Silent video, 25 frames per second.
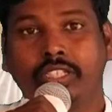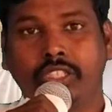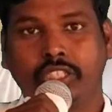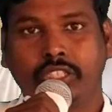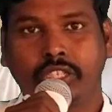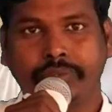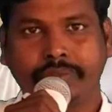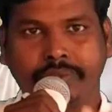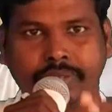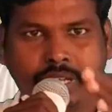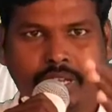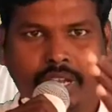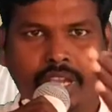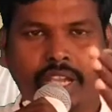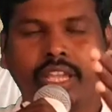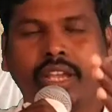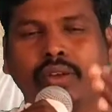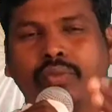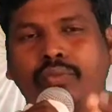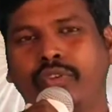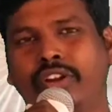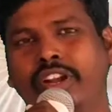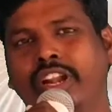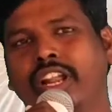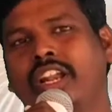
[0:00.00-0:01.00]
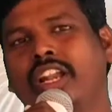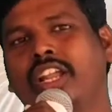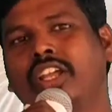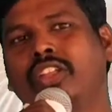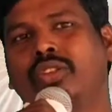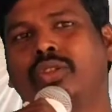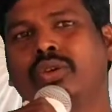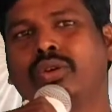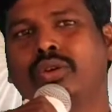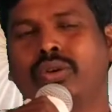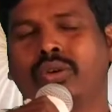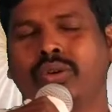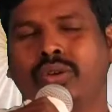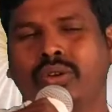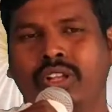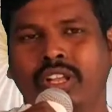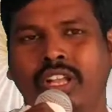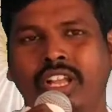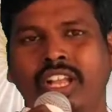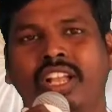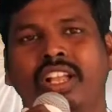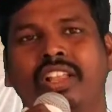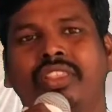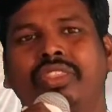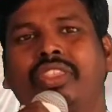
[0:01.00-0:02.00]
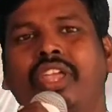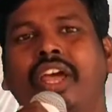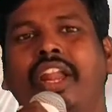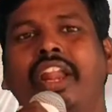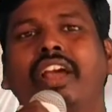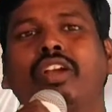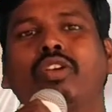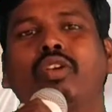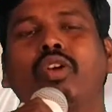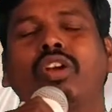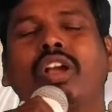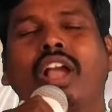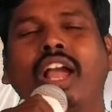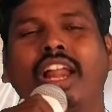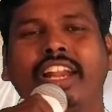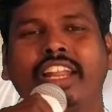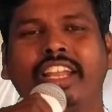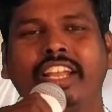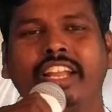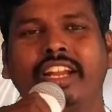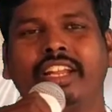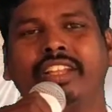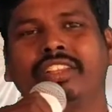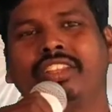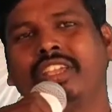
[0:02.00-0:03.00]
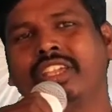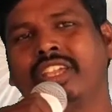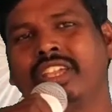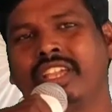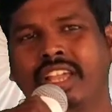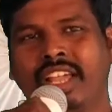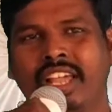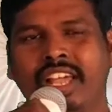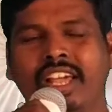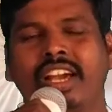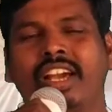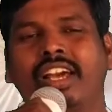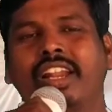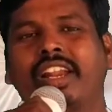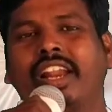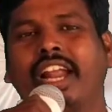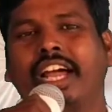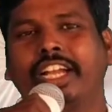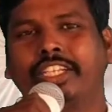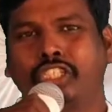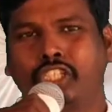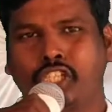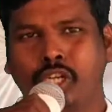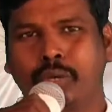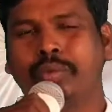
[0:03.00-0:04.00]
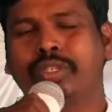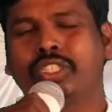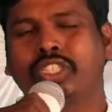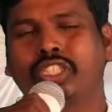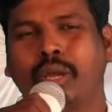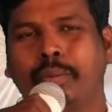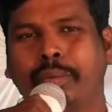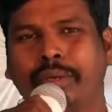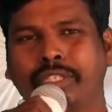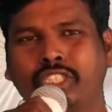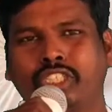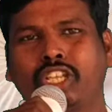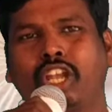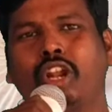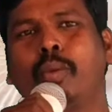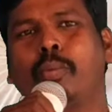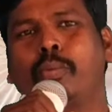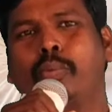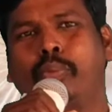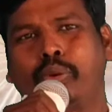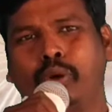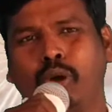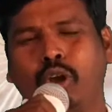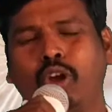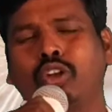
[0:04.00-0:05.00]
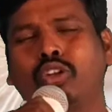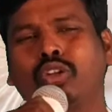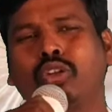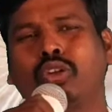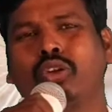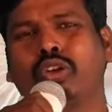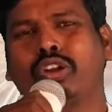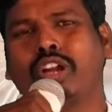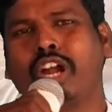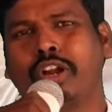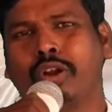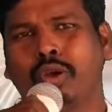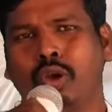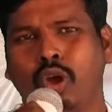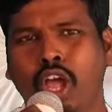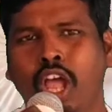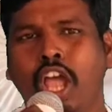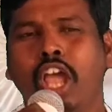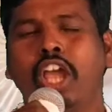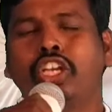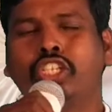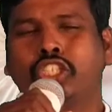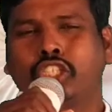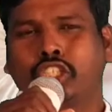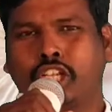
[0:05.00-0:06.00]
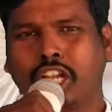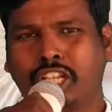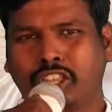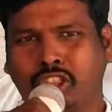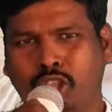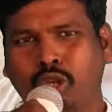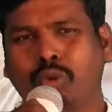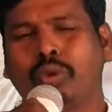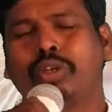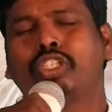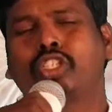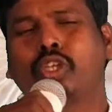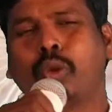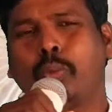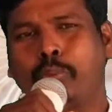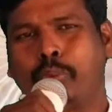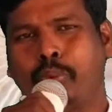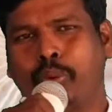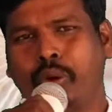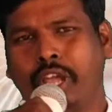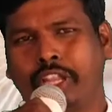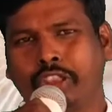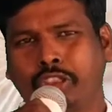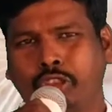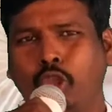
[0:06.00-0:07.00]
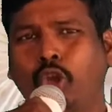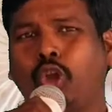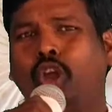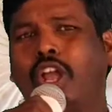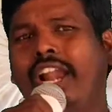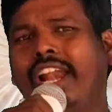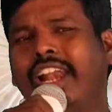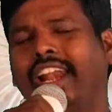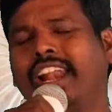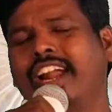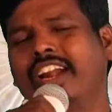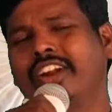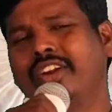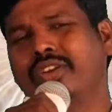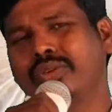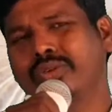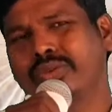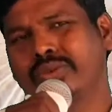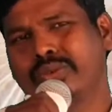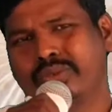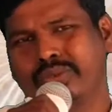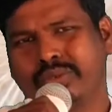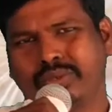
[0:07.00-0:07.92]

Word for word: సిద్ధికీయ వినలేదు తనకు కలిగినది రాజ్యము సమస్తను పోగొట్టుకున్నాడు శత్రువు చెప్పు ఎత్తుకెళ్ళాడు